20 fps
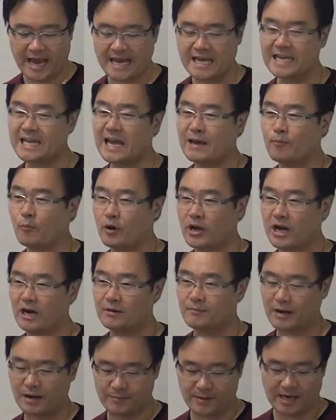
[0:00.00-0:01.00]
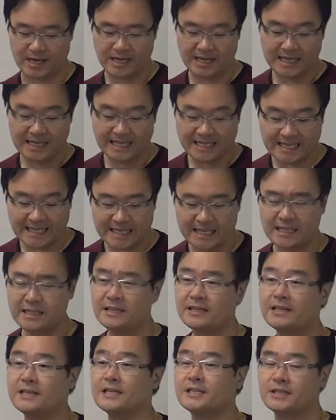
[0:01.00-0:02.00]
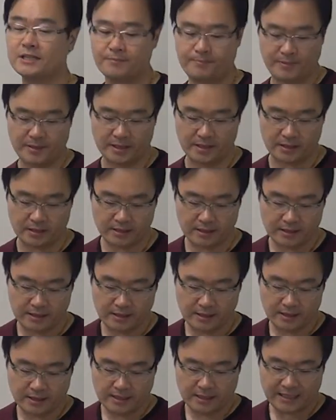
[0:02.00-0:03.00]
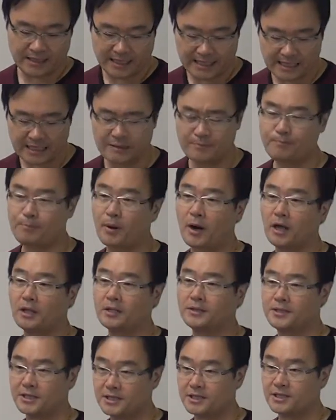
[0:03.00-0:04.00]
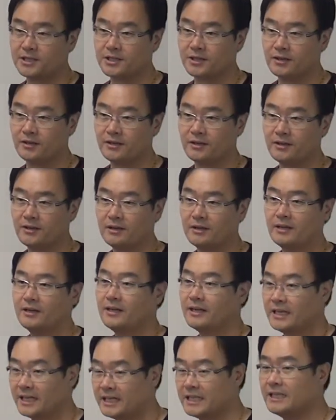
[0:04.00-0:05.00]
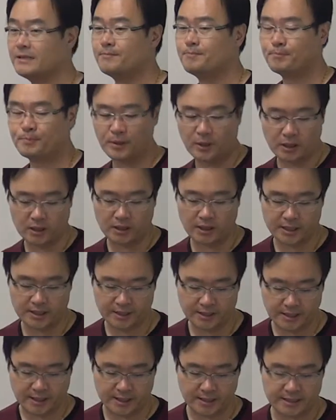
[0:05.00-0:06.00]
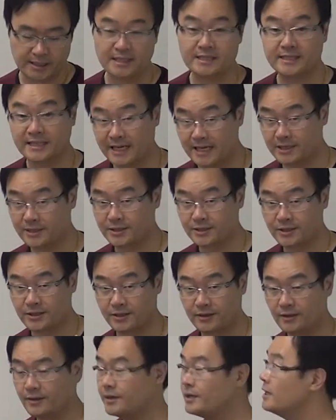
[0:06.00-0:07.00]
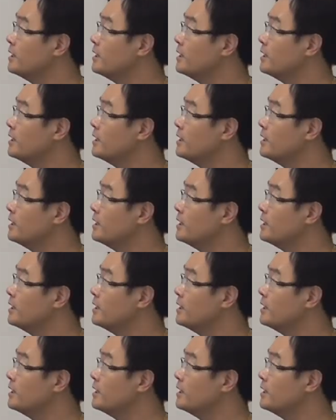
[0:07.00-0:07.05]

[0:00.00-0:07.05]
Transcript: A의 모양을 봐봐. In his abil, in politics죠. In politics and science죠.